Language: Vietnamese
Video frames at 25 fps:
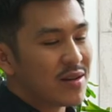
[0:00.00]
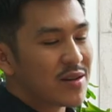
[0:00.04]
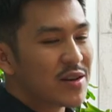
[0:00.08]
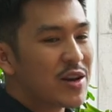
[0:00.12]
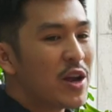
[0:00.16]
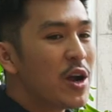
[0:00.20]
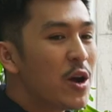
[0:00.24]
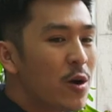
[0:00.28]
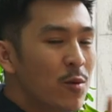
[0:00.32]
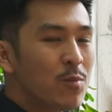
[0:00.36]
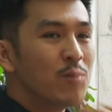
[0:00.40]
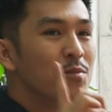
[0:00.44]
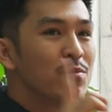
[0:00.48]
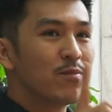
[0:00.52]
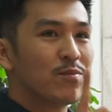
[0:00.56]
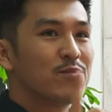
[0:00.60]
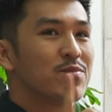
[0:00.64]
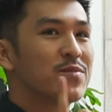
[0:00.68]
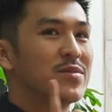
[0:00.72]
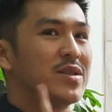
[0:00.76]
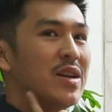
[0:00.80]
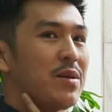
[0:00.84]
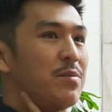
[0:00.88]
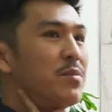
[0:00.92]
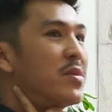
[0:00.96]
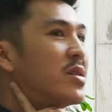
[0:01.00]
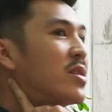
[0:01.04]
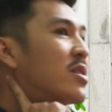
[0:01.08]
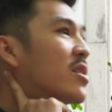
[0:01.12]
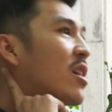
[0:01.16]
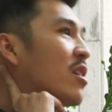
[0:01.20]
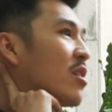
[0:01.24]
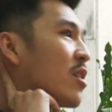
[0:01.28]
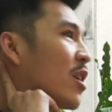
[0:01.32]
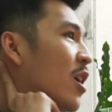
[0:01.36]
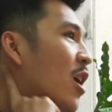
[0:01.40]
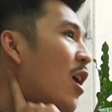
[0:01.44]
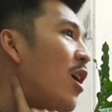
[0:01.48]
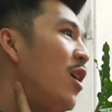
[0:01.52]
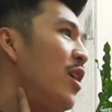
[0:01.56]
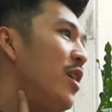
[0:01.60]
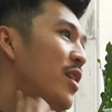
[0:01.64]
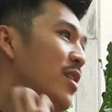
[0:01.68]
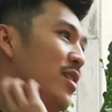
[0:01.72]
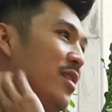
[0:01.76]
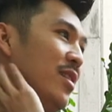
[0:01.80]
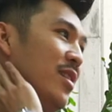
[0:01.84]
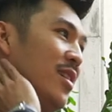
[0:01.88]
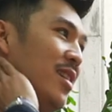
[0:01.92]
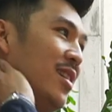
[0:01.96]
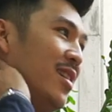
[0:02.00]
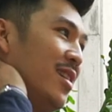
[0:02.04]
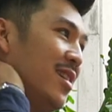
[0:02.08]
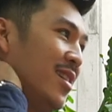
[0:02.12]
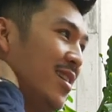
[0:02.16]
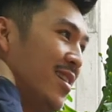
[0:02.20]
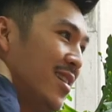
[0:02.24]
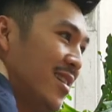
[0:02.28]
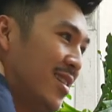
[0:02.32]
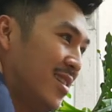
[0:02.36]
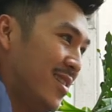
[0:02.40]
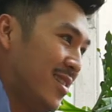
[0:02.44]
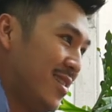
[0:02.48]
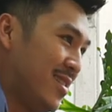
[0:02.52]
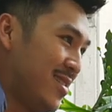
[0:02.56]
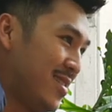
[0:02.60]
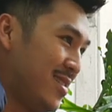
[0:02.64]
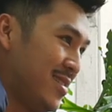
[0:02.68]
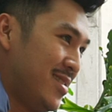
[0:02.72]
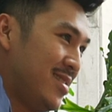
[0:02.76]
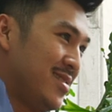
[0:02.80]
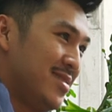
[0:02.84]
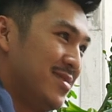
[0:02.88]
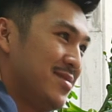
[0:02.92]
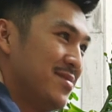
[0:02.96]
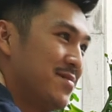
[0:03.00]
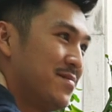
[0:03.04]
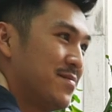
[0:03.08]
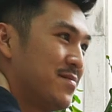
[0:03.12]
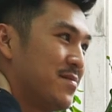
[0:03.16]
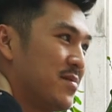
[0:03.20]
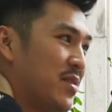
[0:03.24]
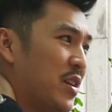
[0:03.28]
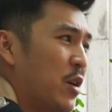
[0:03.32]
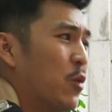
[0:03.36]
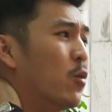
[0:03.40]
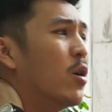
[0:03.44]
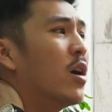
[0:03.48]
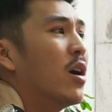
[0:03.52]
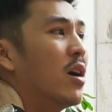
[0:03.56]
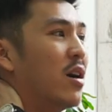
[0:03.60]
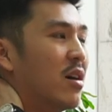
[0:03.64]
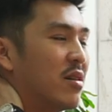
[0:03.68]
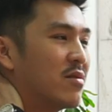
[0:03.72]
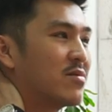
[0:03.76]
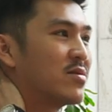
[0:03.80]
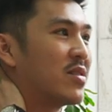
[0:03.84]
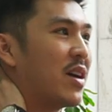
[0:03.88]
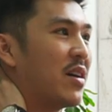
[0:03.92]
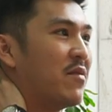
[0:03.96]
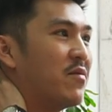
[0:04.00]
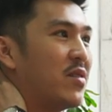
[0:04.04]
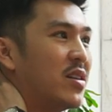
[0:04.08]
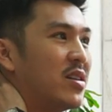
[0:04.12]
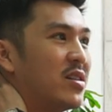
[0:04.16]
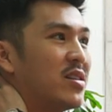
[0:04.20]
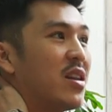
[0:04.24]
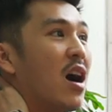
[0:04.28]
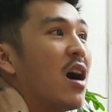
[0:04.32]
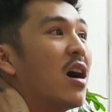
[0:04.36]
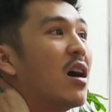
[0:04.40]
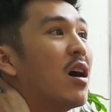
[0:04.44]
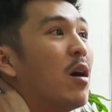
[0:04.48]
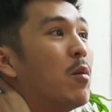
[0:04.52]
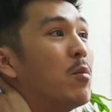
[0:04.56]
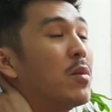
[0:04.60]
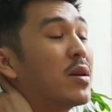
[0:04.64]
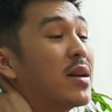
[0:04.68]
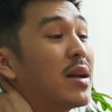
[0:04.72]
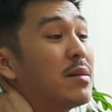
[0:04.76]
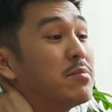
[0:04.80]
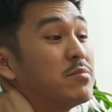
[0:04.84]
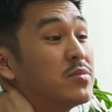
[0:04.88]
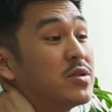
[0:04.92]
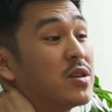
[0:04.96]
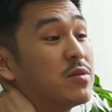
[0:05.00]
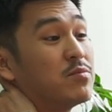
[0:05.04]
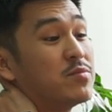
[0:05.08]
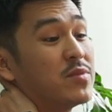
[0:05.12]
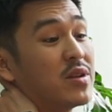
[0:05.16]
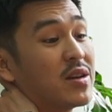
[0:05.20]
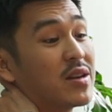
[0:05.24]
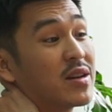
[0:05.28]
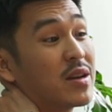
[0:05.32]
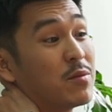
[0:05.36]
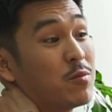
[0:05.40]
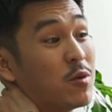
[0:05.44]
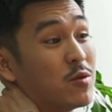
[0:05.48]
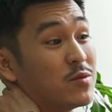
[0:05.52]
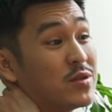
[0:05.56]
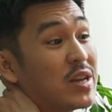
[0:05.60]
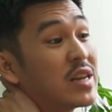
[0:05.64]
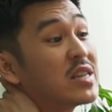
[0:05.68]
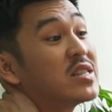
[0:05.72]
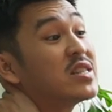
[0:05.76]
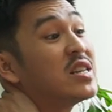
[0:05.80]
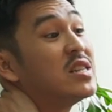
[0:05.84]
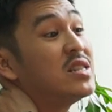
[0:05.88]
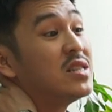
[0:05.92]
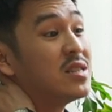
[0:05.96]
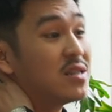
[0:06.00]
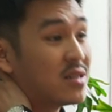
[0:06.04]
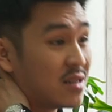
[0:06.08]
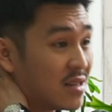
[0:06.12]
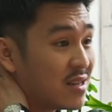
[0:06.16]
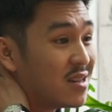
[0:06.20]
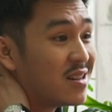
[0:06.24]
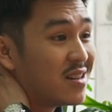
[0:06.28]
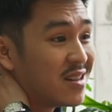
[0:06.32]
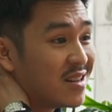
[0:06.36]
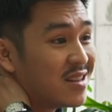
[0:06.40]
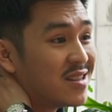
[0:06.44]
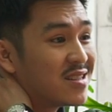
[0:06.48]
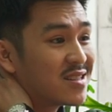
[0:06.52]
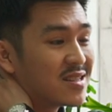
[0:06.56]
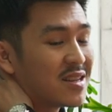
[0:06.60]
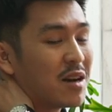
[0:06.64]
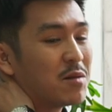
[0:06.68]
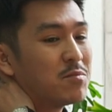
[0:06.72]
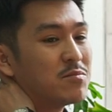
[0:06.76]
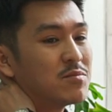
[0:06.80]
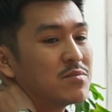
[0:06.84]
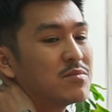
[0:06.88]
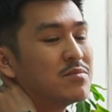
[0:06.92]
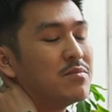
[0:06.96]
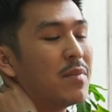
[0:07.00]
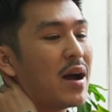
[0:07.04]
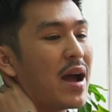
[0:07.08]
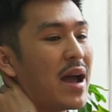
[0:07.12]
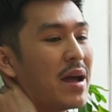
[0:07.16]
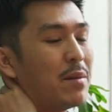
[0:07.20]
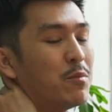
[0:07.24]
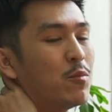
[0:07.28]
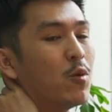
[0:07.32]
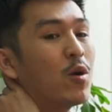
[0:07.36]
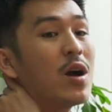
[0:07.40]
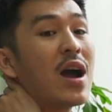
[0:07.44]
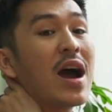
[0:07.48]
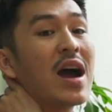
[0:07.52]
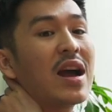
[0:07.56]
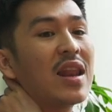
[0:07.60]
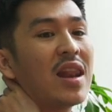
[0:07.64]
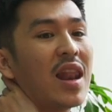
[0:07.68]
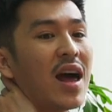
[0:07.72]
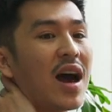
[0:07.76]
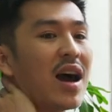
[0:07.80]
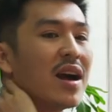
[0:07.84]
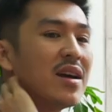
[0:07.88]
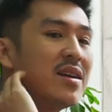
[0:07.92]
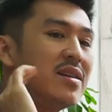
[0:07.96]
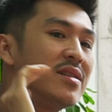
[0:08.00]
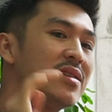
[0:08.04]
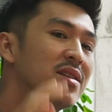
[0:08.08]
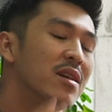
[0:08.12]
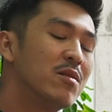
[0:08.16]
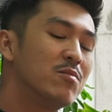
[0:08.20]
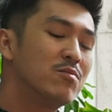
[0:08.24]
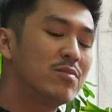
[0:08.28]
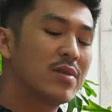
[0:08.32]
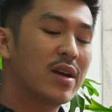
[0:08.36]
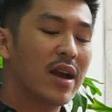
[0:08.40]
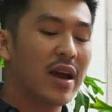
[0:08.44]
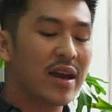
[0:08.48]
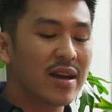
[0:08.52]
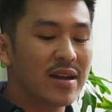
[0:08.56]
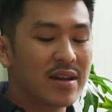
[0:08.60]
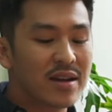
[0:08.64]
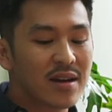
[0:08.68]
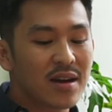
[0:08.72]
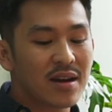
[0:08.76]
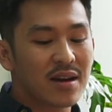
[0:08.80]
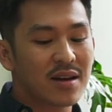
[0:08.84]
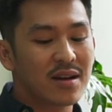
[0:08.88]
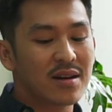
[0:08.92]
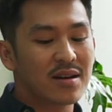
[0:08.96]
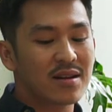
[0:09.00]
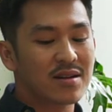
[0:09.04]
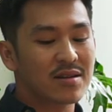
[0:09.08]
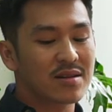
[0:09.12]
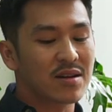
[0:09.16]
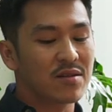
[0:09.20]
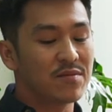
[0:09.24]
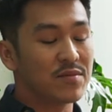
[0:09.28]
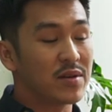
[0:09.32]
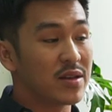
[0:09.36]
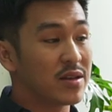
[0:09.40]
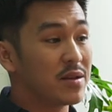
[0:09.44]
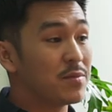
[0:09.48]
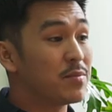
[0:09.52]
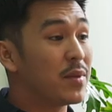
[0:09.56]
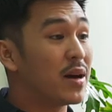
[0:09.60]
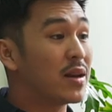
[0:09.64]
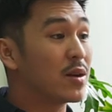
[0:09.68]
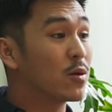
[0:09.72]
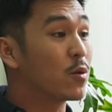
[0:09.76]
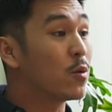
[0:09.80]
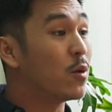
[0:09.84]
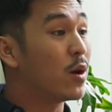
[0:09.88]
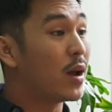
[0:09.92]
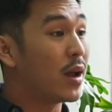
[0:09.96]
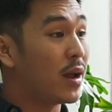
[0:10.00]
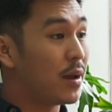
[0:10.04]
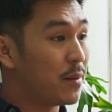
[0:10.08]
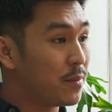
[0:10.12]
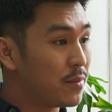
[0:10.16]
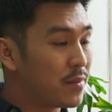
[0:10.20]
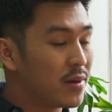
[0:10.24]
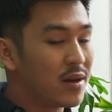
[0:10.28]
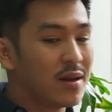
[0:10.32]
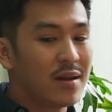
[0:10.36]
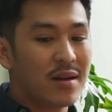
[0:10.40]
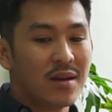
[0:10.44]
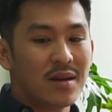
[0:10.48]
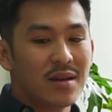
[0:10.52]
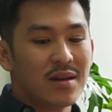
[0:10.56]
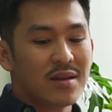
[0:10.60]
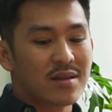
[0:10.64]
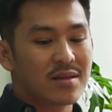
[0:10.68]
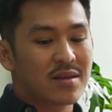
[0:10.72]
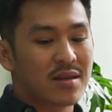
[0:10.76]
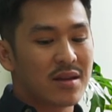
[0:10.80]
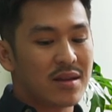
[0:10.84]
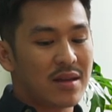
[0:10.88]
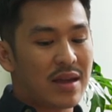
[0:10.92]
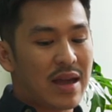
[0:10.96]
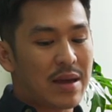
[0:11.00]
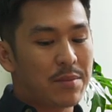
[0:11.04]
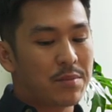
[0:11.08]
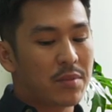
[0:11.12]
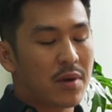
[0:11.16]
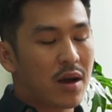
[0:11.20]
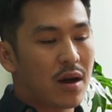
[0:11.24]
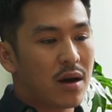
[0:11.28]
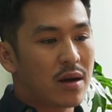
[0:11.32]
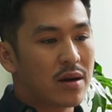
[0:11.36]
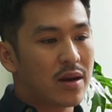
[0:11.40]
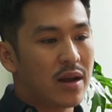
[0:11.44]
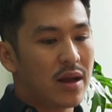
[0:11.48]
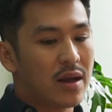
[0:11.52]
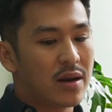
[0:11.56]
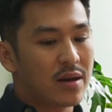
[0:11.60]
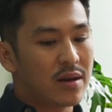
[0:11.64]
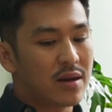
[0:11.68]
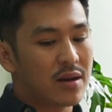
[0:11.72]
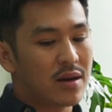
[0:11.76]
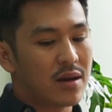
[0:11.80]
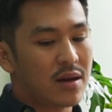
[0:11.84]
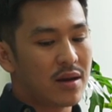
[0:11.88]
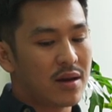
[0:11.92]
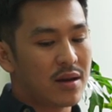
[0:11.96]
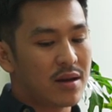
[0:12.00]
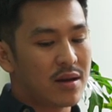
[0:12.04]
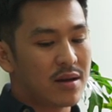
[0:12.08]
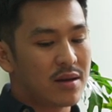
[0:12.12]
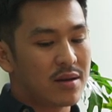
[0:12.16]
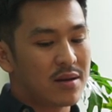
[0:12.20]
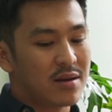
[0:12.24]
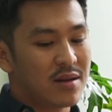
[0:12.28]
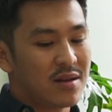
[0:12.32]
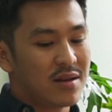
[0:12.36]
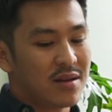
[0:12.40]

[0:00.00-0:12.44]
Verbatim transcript: nếu chị Minh có coi uh, nhiều hơn tại vì đó không có nằm trong những cái project chính uh-huh. trong mà em muốn highlight trong cái uh, công việc nhiếp ảnh của em thì em có đến uh,